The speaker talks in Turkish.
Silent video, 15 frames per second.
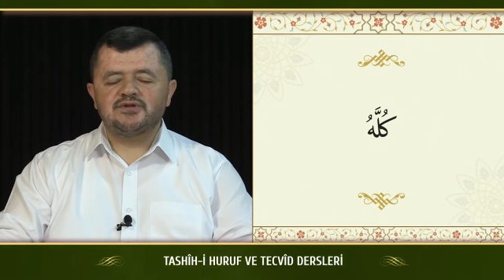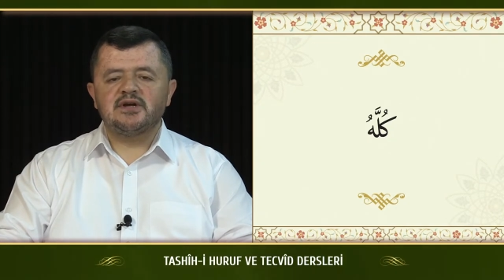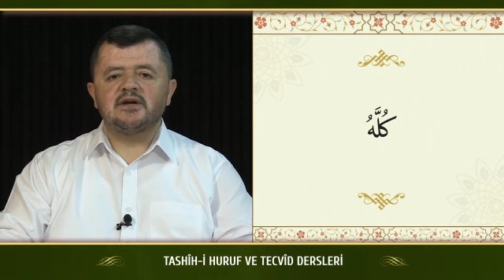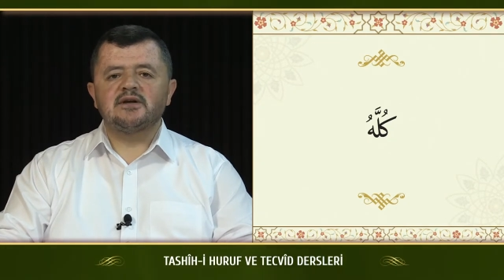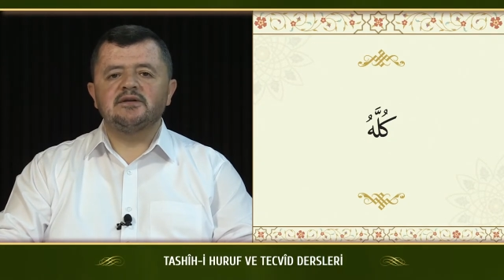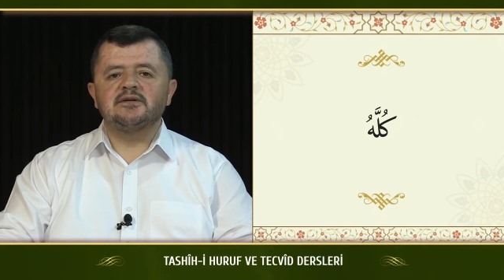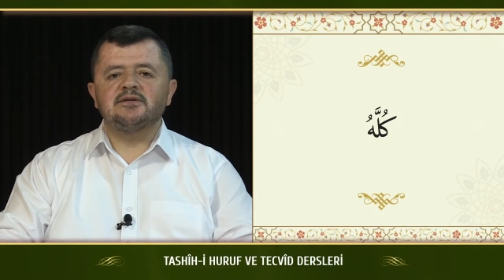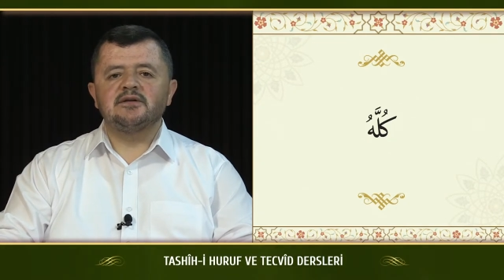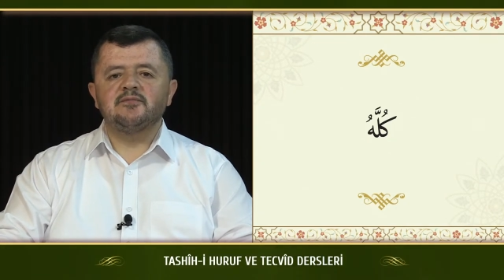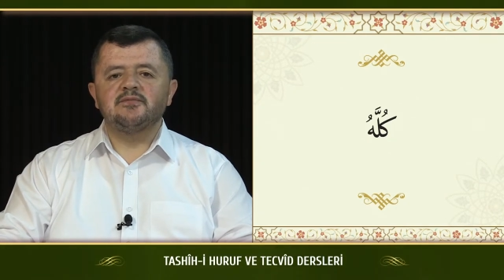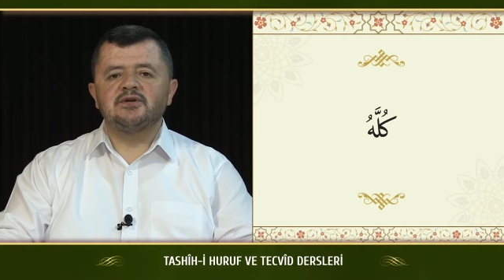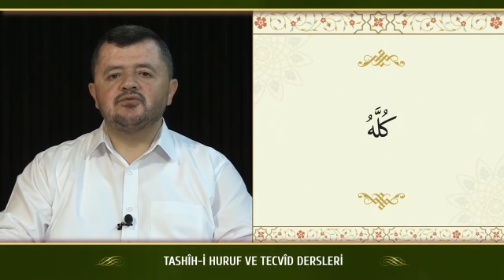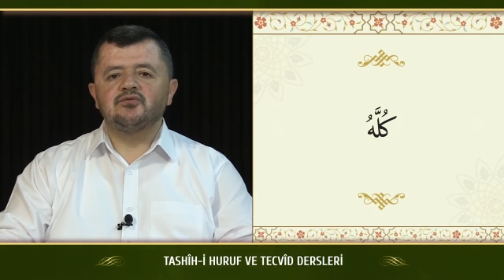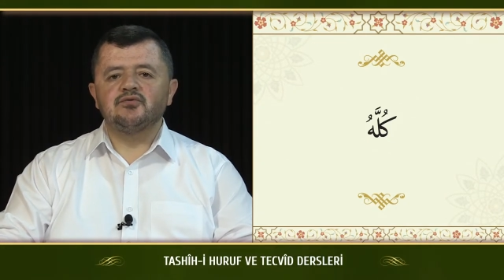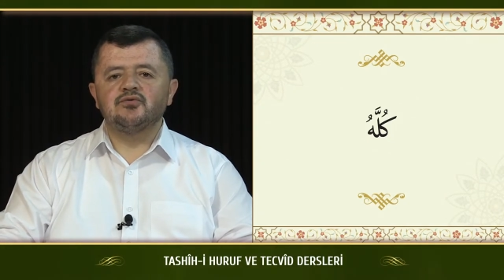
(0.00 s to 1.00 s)
şeklinde
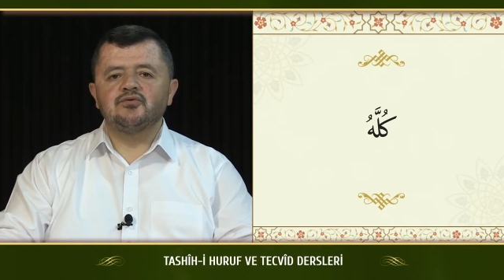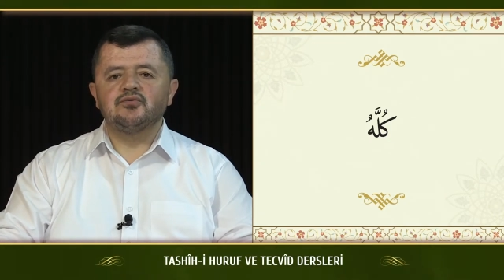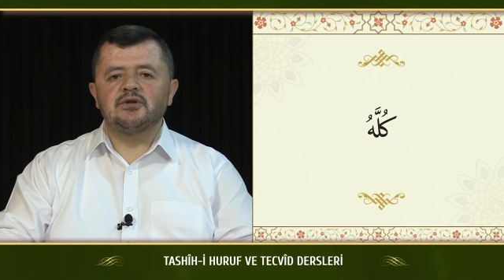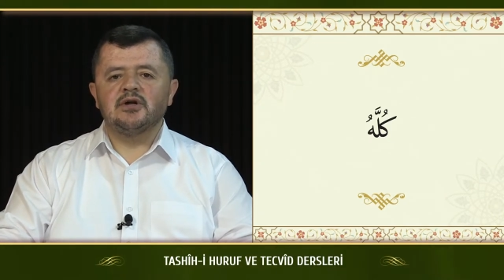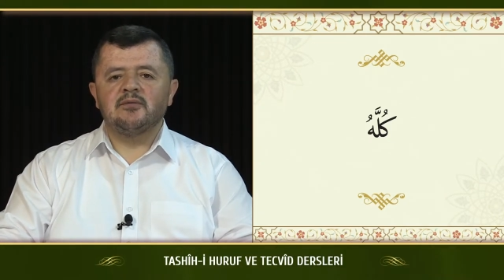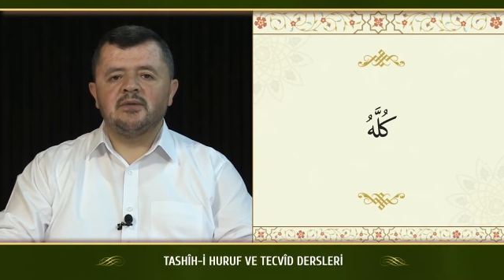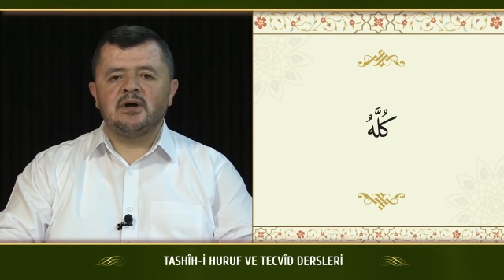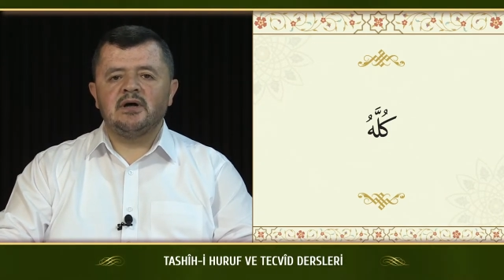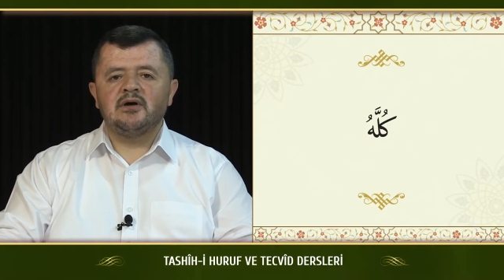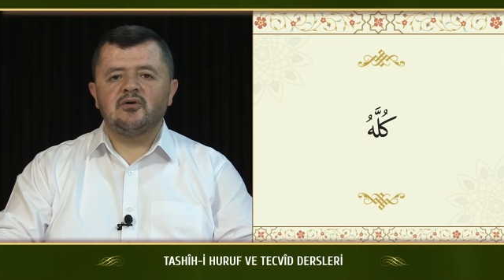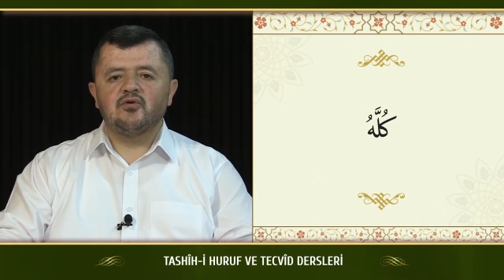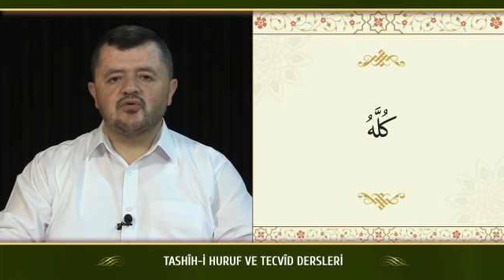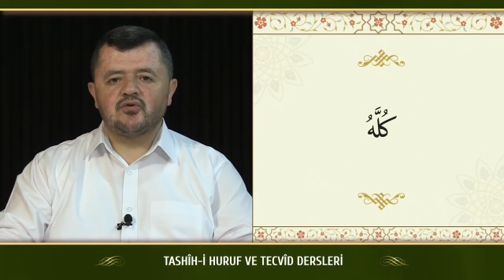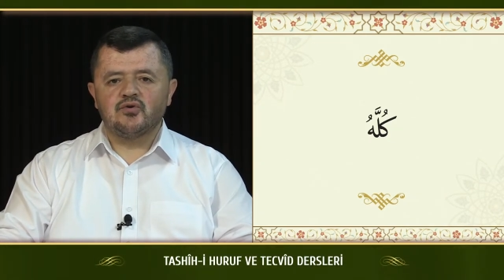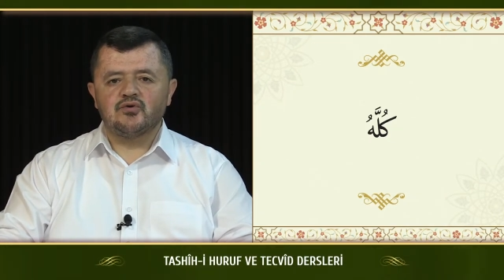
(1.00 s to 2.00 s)
bir uygulama
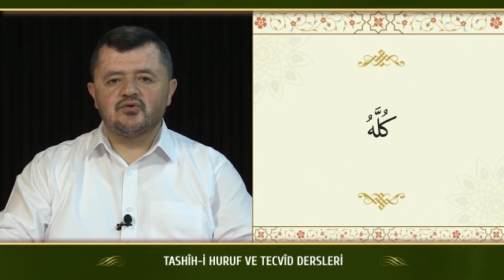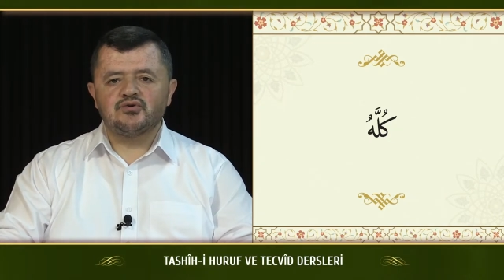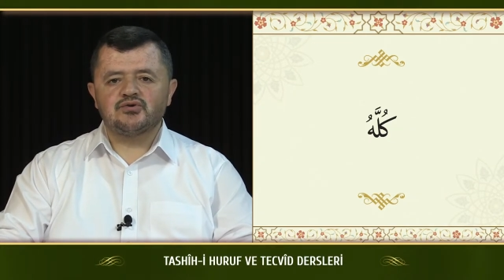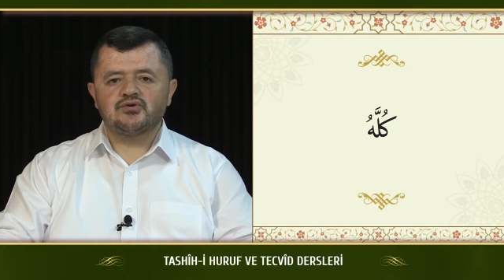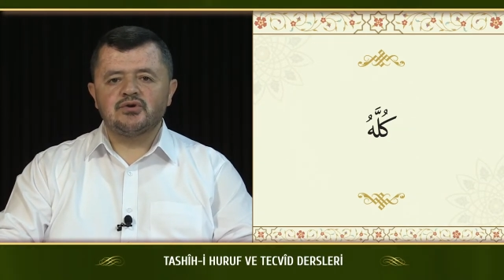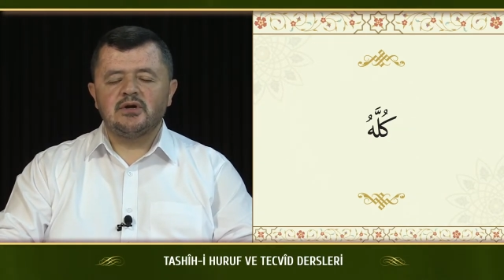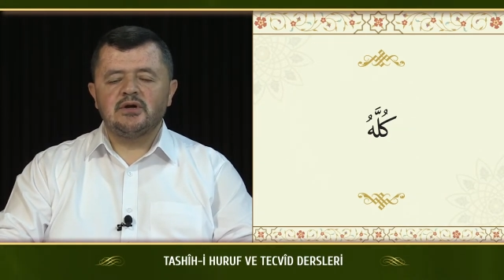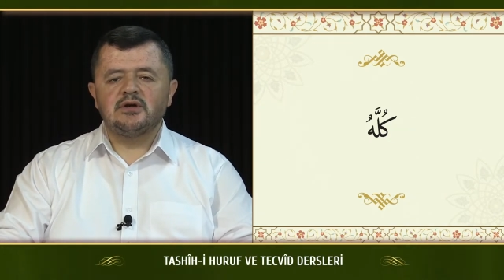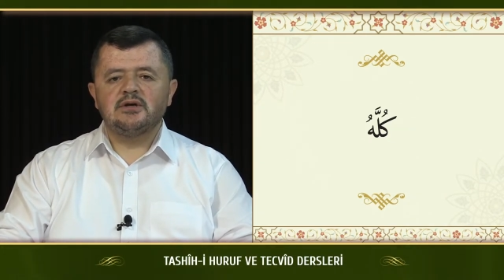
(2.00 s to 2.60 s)
okuyuş